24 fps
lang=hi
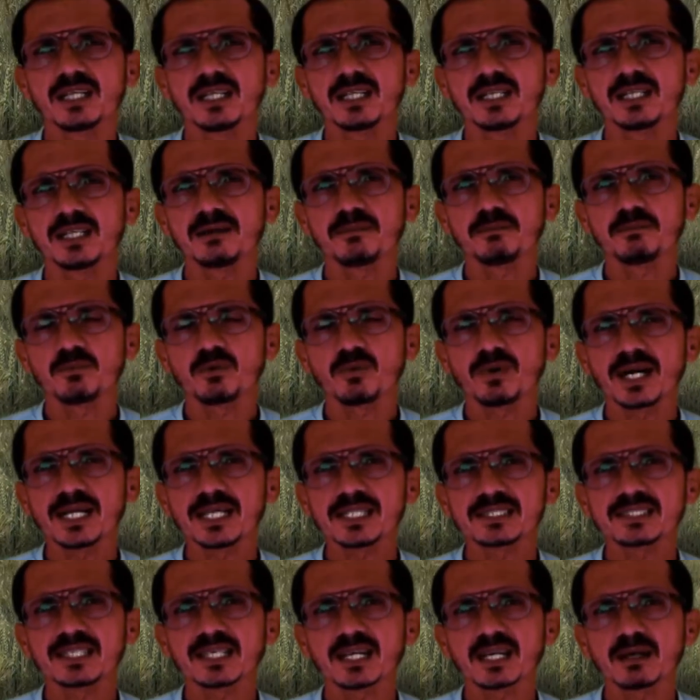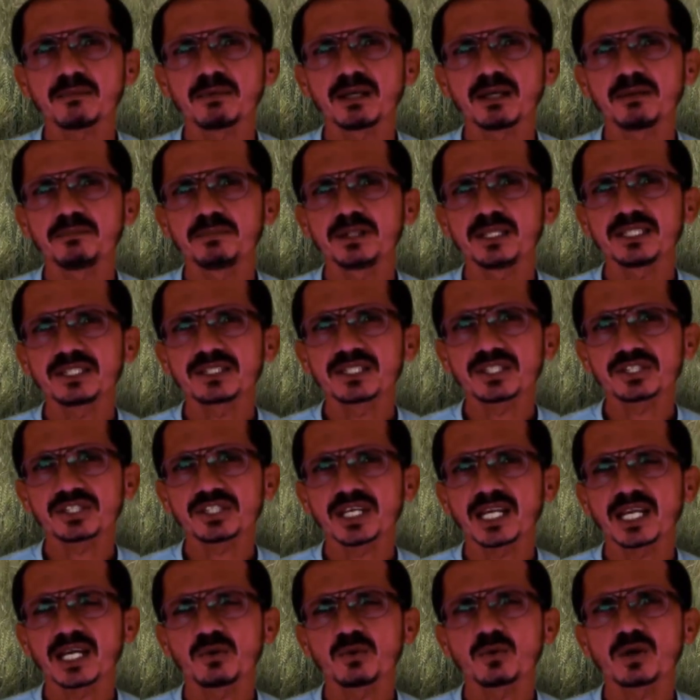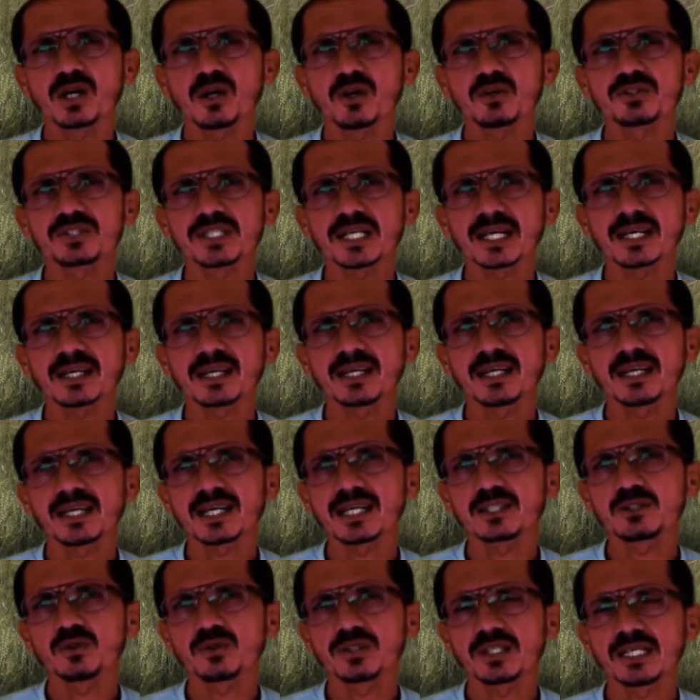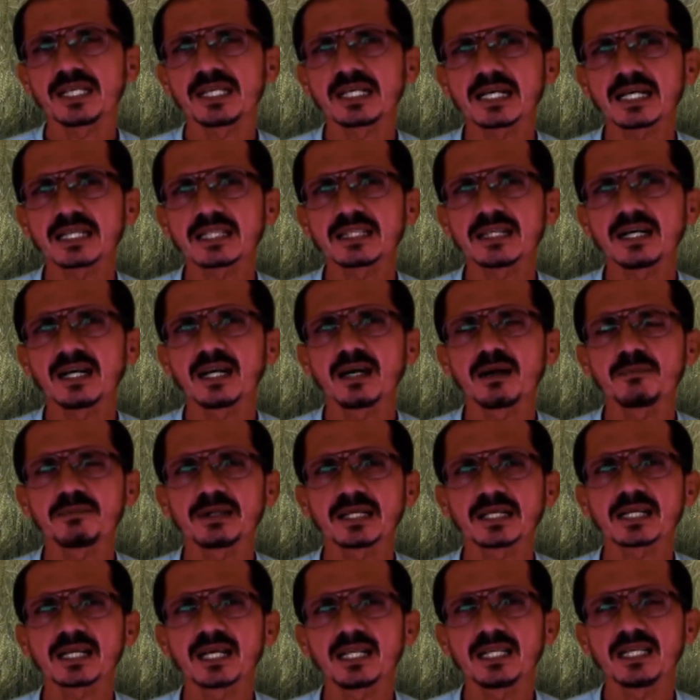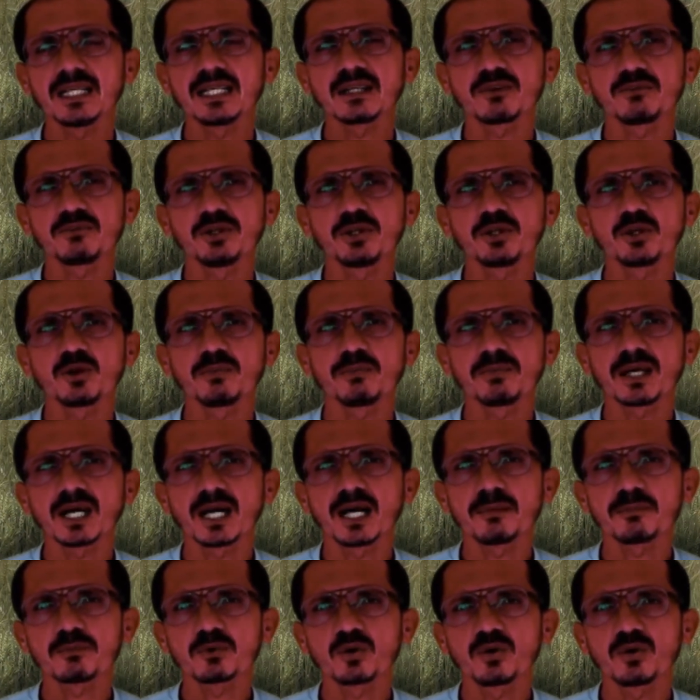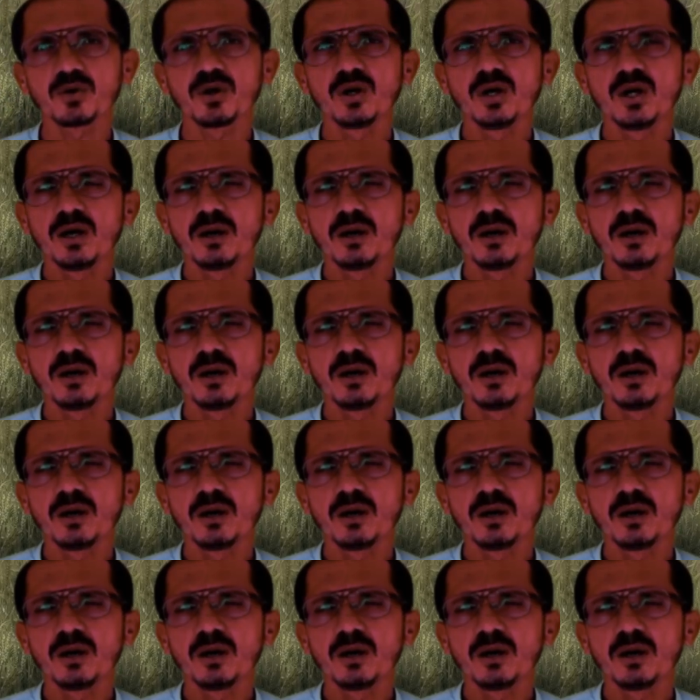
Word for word: बुआई से कबल बीज का शरह उगाओ चेक करने का जो तरीका था हमने कल एक वीडियो में आपको